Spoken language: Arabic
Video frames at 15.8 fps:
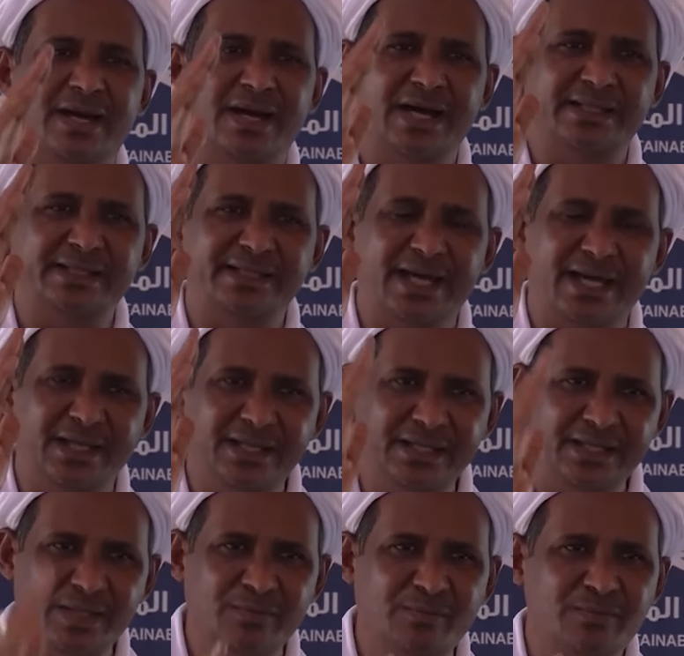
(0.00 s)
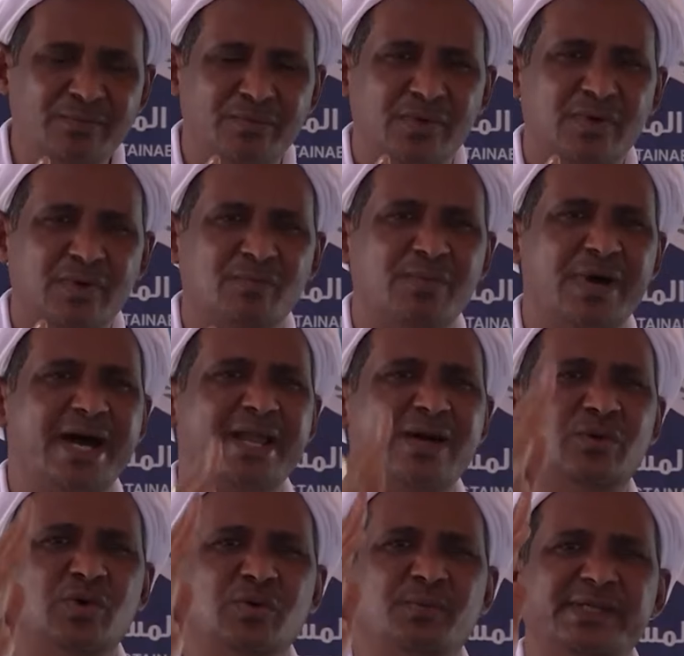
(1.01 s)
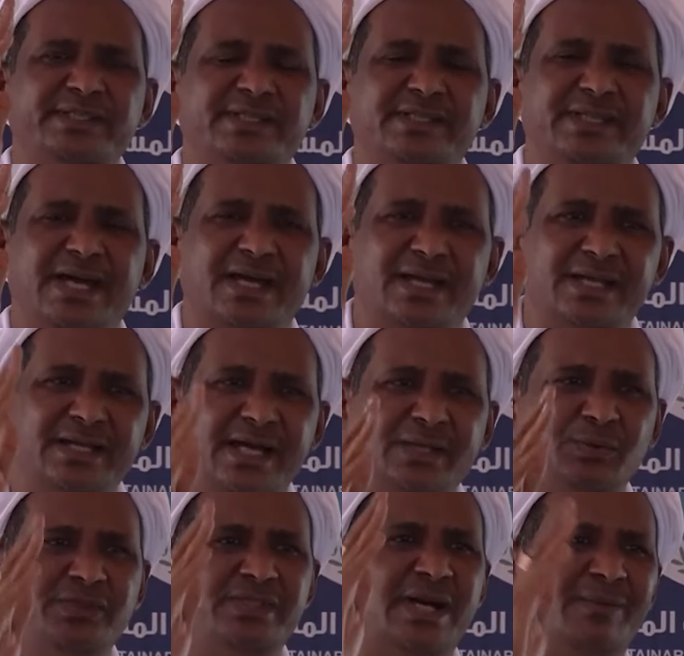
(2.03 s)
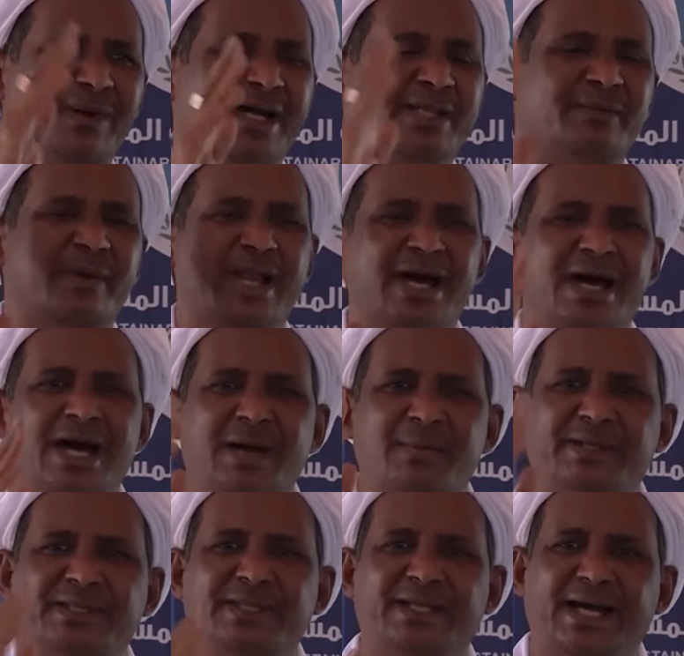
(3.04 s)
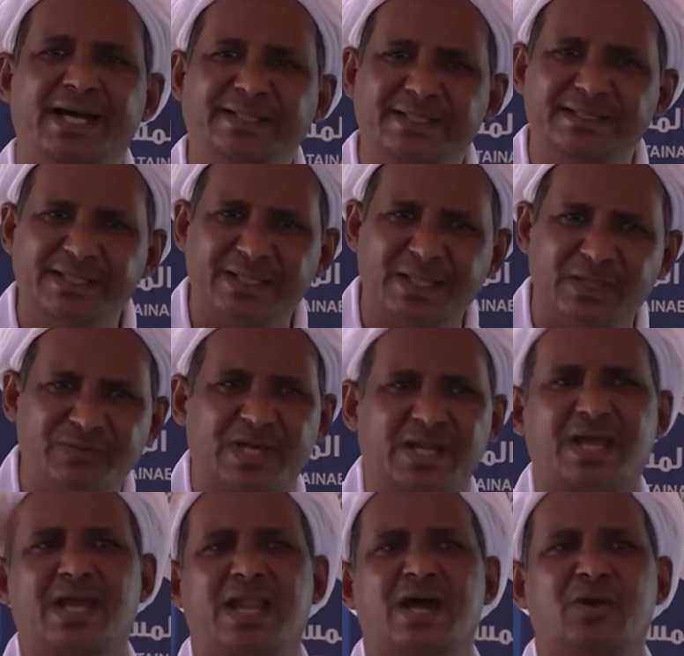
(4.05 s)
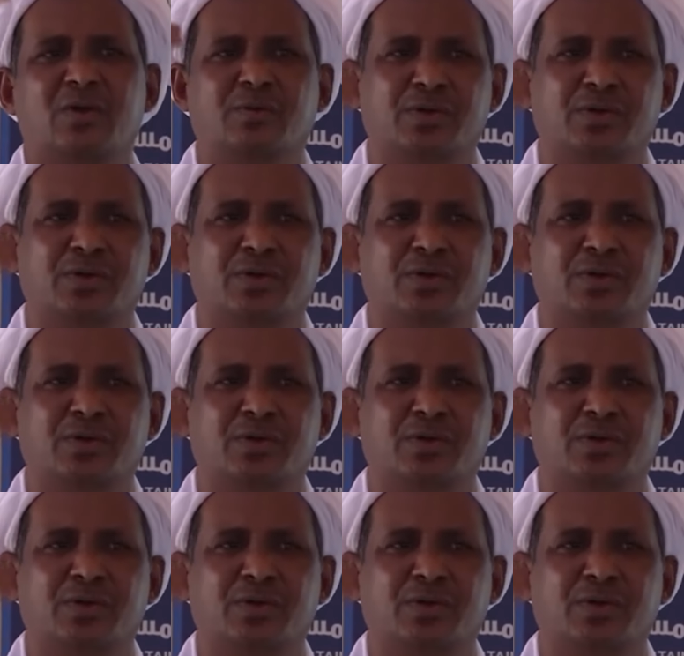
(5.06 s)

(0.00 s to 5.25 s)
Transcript: التعليم ما نقول بس الداخليات والجامعات براء ابدا حتى ندخل فيها الخلاوي